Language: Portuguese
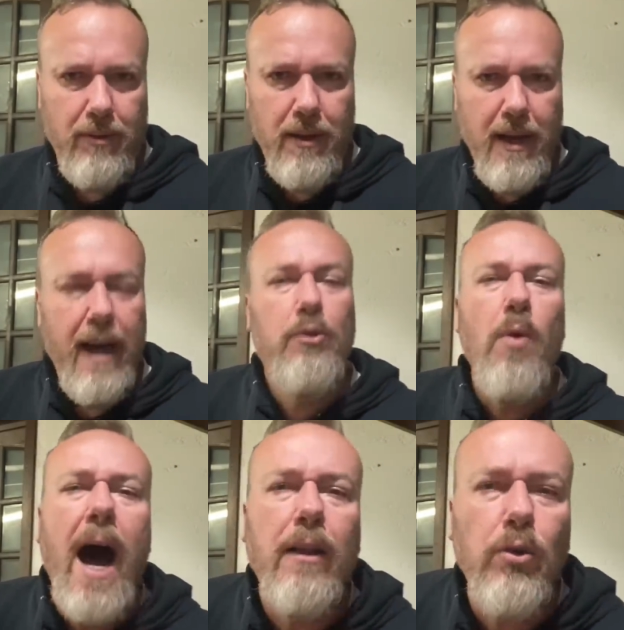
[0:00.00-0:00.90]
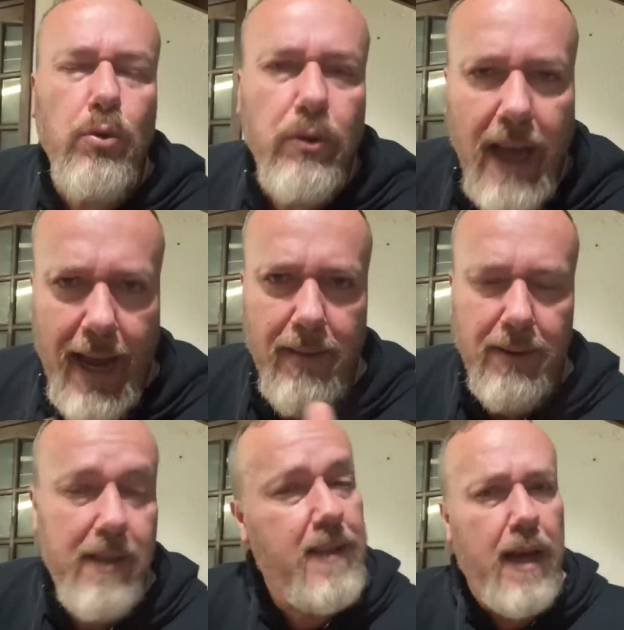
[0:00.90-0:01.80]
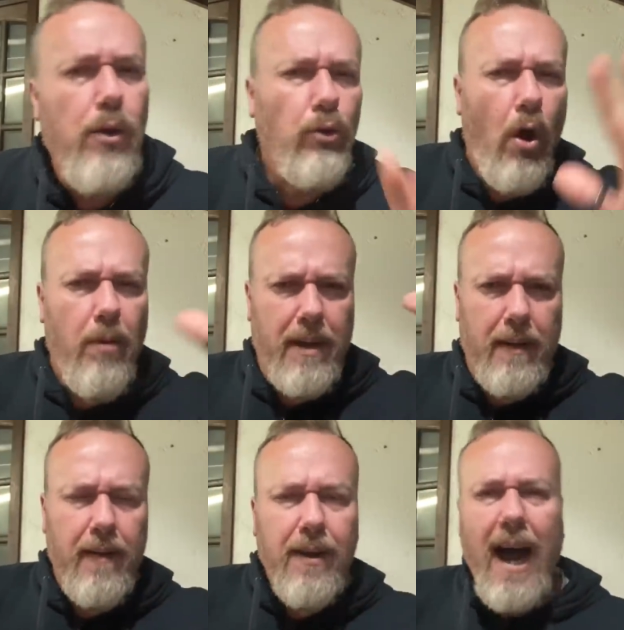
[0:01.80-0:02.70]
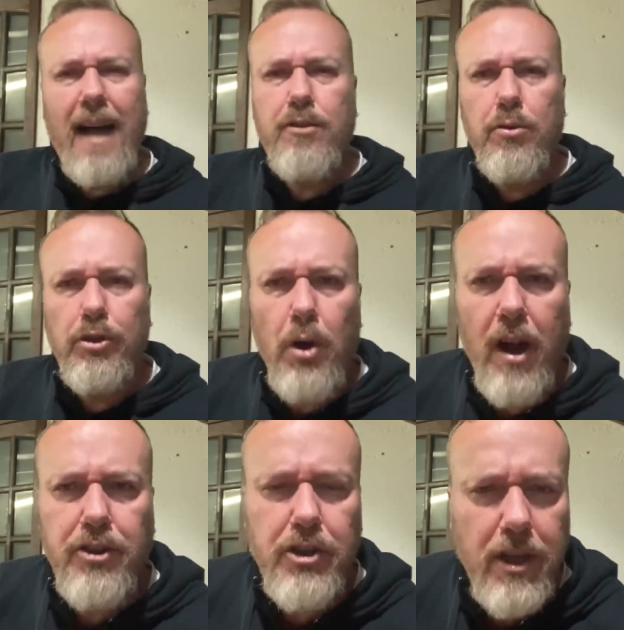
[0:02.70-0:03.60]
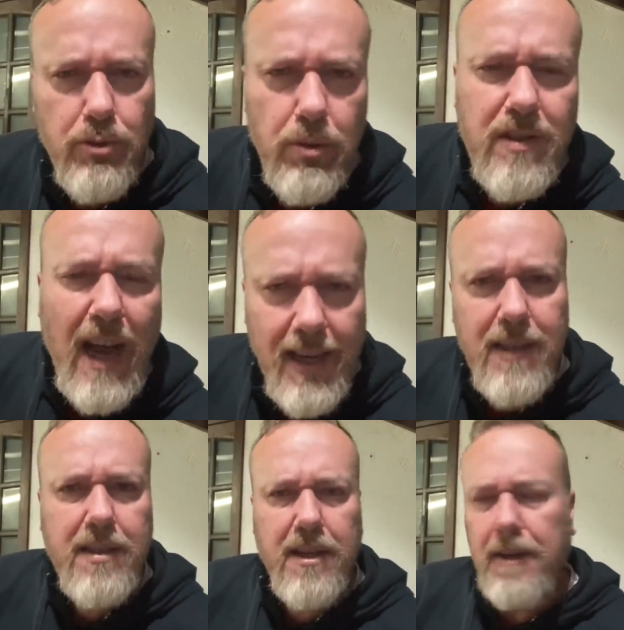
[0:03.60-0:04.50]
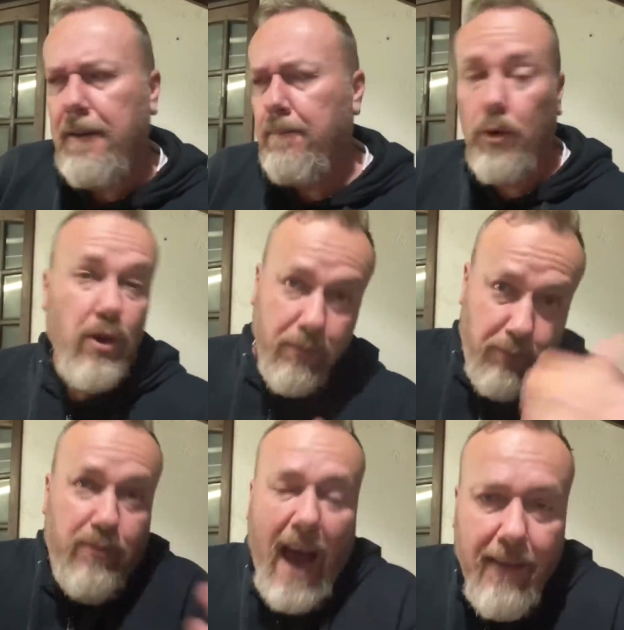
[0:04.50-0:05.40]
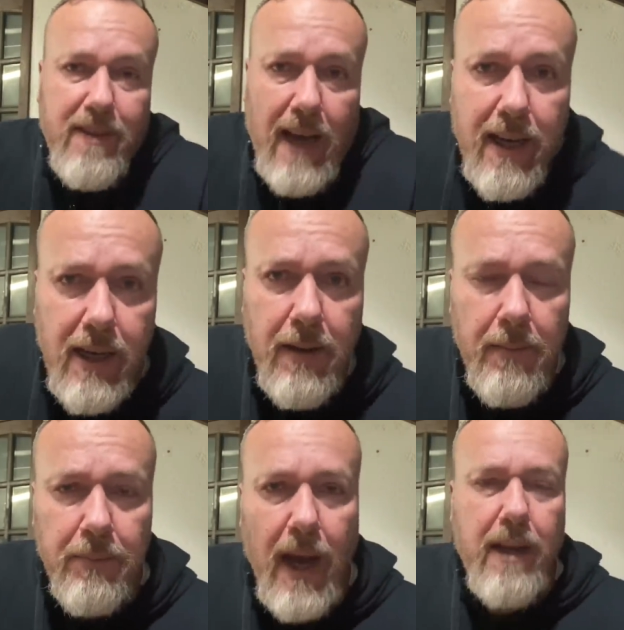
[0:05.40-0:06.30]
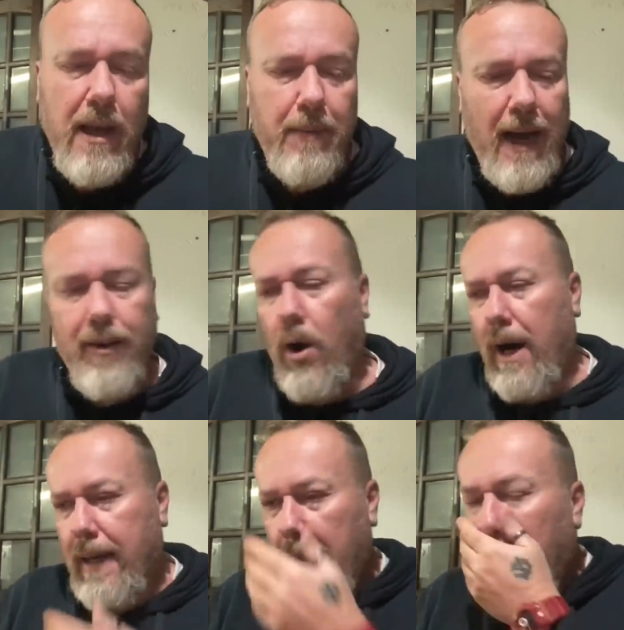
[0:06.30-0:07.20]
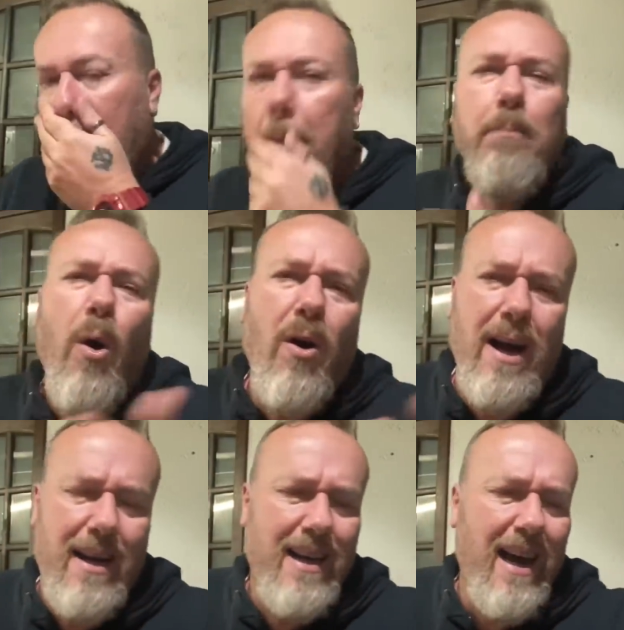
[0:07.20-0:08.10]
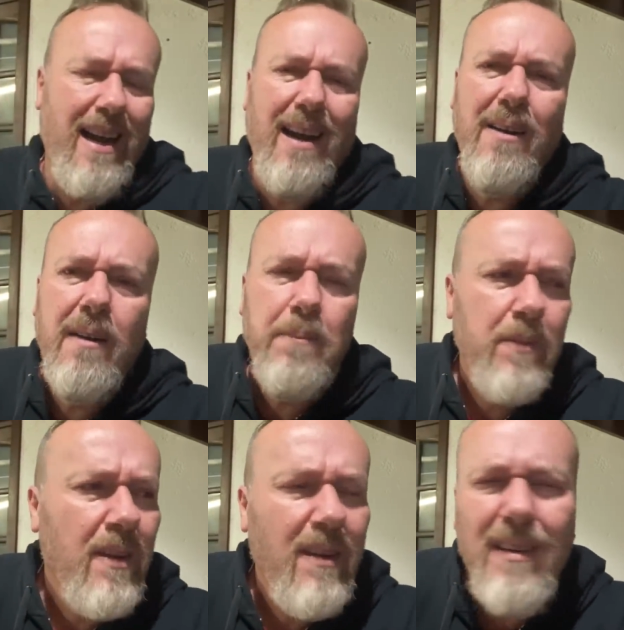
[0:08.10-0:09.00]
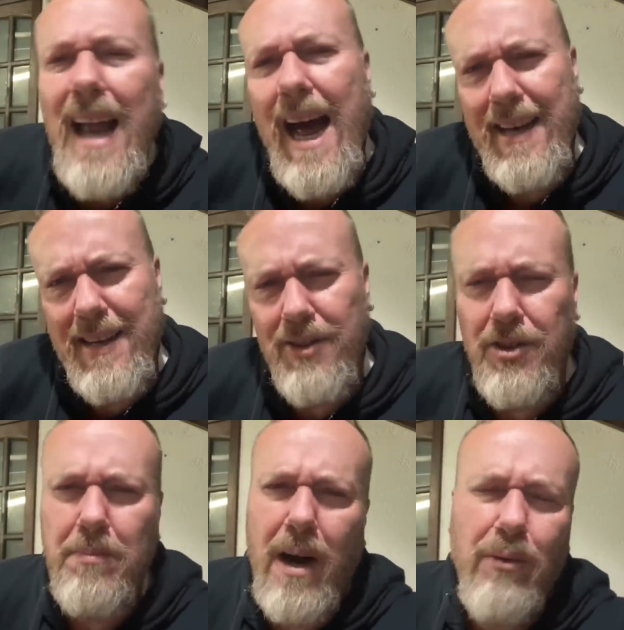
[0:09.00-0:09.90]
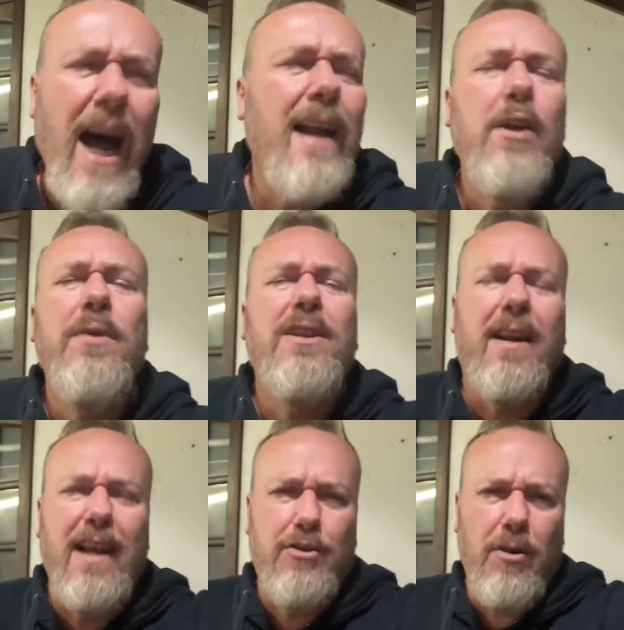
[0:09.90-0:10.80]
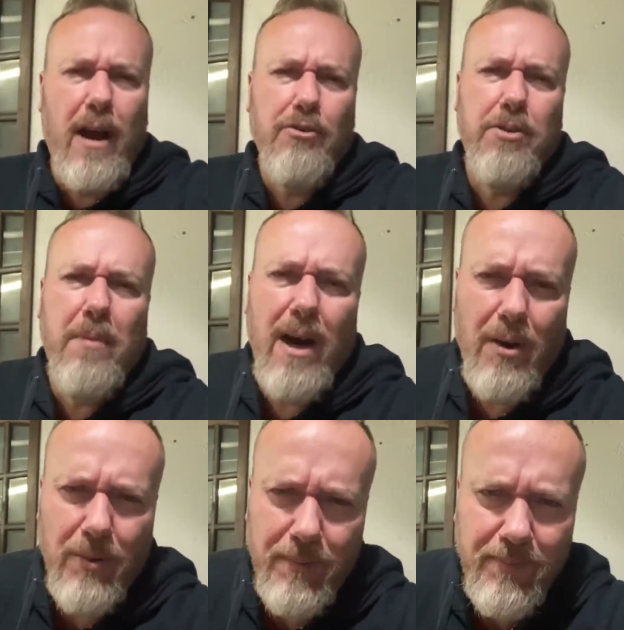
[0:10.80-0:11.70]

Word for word: Eduardo Cudê, que seria o nome caso o Jorge Jesus saísse e deve sair da equipe carioca. Porra, cara. Larguem de mão, larguem o Internacional de mão.